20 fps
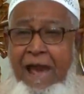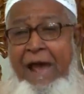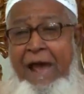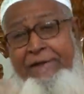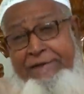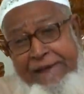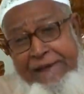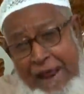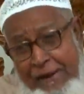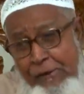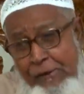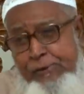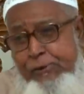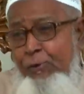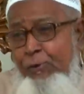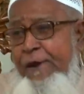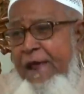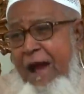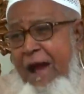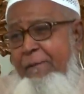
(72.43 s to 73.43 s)
আর কেন
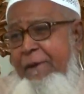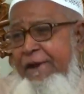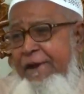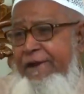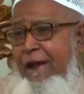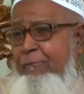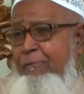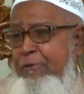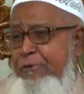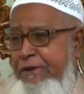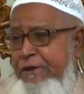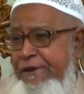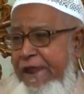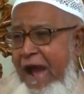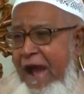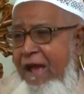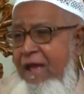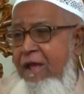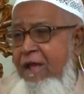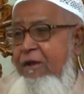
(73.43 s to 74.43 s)
শুনে আমি এটা বুঝি না